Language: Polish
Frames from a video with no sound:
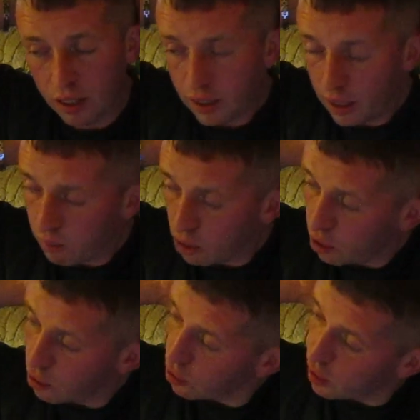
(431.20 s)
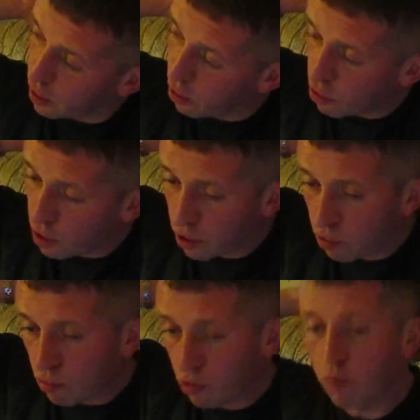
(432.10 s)
ja myśląc od jakiegoś
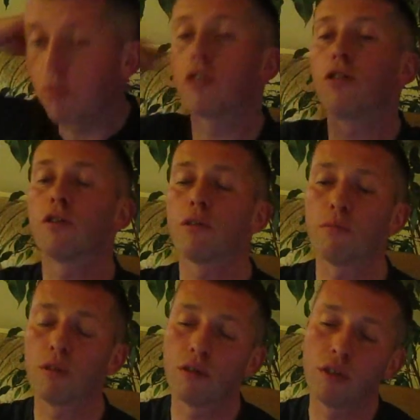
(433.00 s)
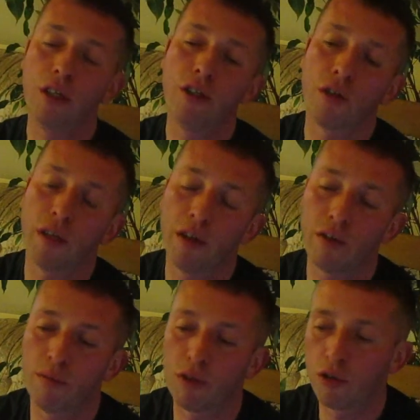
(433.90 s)
czasu już o śmierci o tym o Hiltona i o
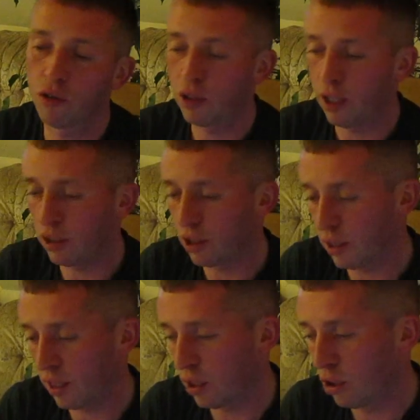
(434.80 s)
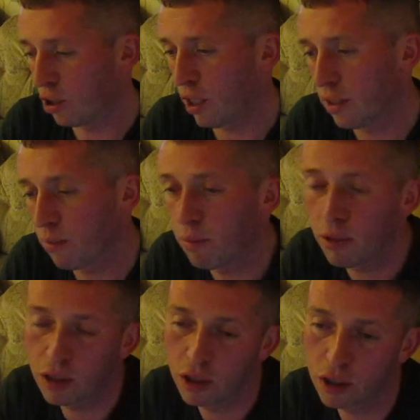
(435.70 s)
tym, że on odejdzie za jakiś czas, mam
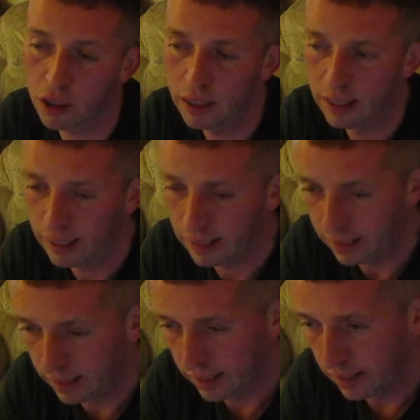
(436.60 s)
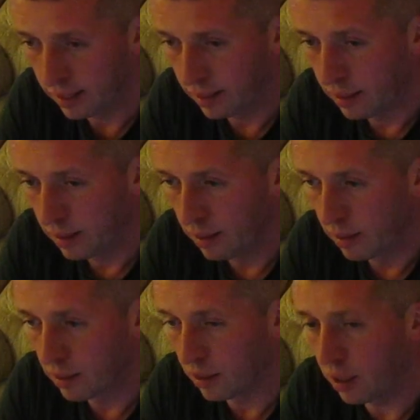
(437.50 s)
nadzieję, że,
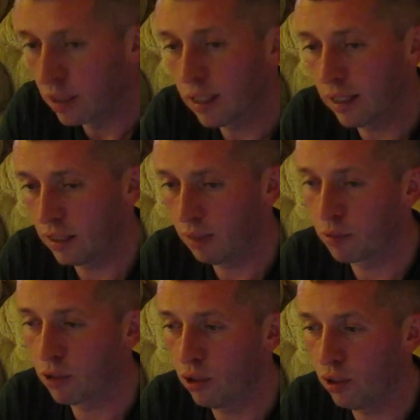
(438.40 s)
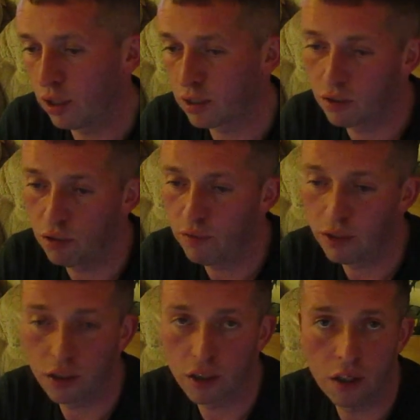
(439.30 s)
że nie aż tak szybko,
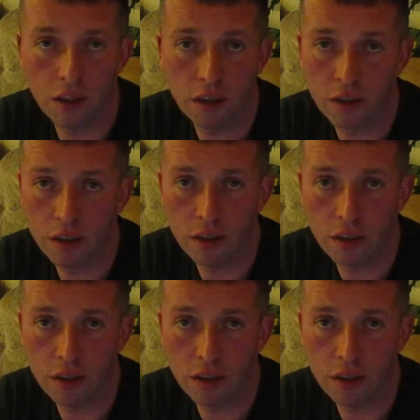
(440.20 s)
aczkolwiek jeżeli